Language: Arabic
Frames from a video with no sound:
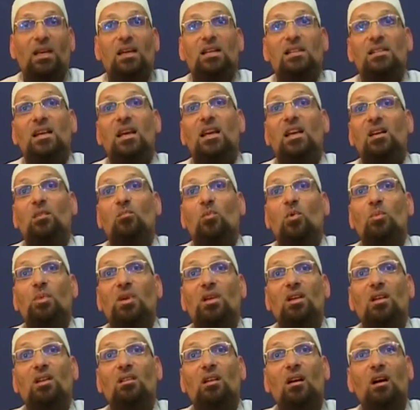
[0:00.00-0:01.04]
كذلك
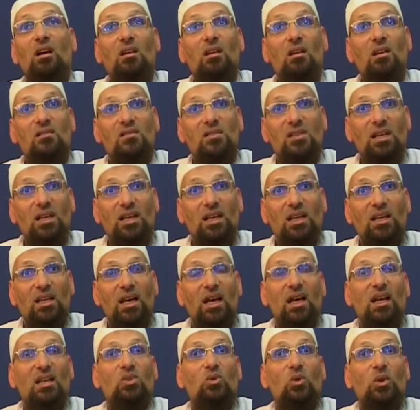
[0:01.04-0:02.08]
ممكن إطلاق لفظ الجن
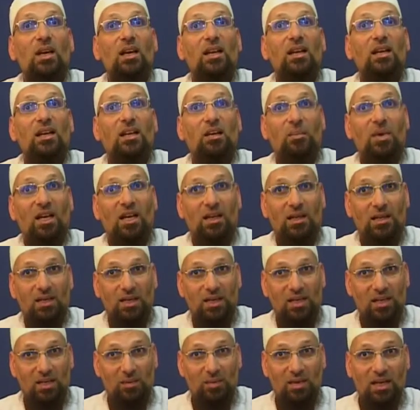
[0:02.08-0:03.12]
على سكان الجبال
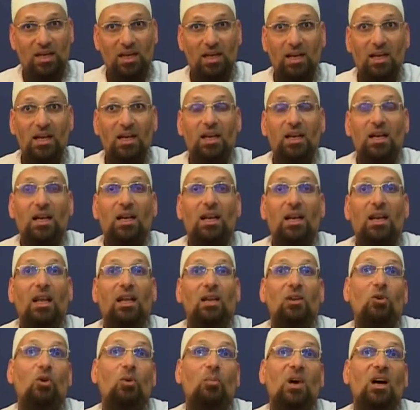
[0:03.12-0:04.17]
الجبال
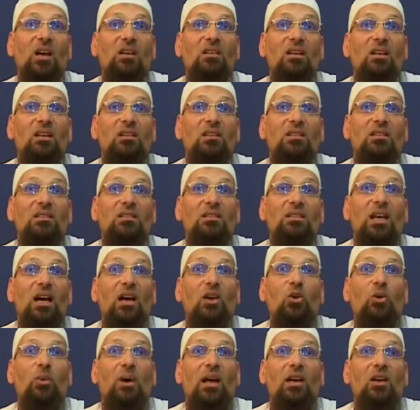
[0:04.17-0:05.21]
لأنهم أيضا
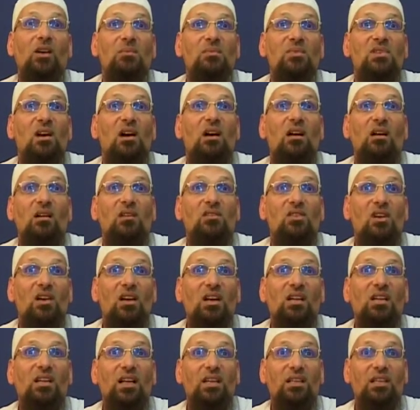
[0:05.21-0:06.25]
تغلب عليهم ظاهر
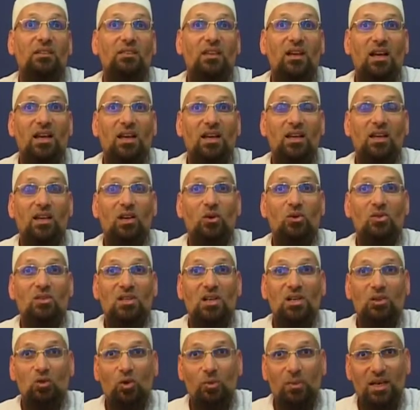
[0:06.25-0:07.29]
ظاهرة الاختفاء
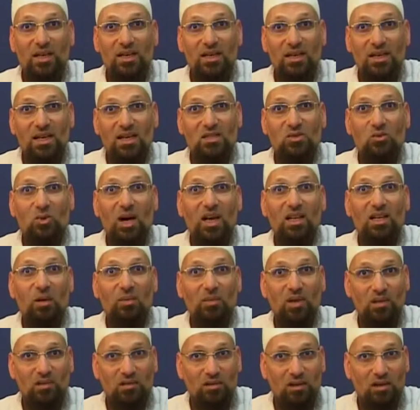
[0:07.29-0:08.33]
لعزلتهم عن الناس وعدم
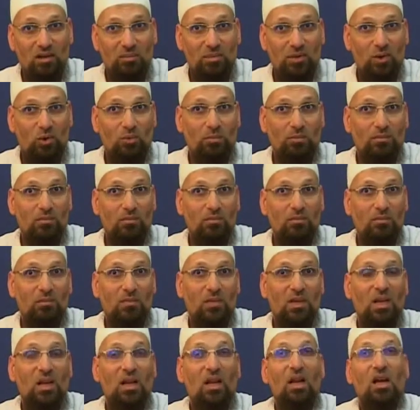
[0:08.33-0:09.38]
الاختلاط بيهم
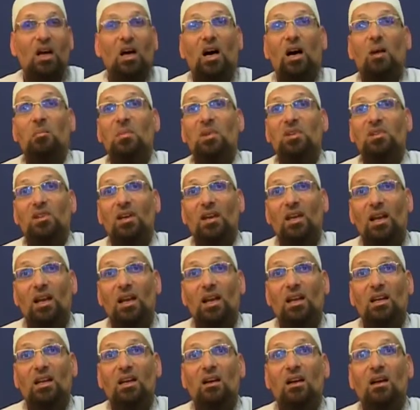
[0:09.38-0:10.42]
أما الطير
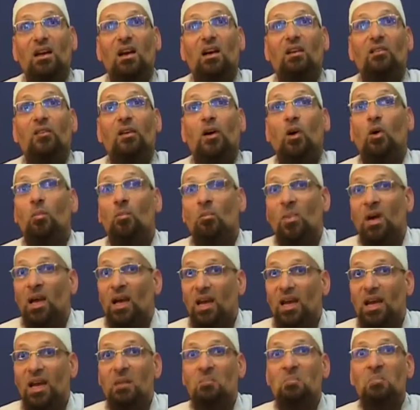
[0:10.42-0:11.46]
هنا فهم
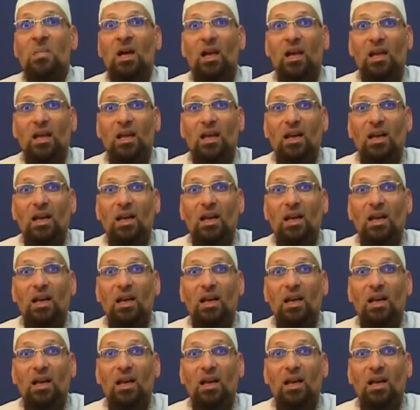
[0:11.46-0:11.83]
إما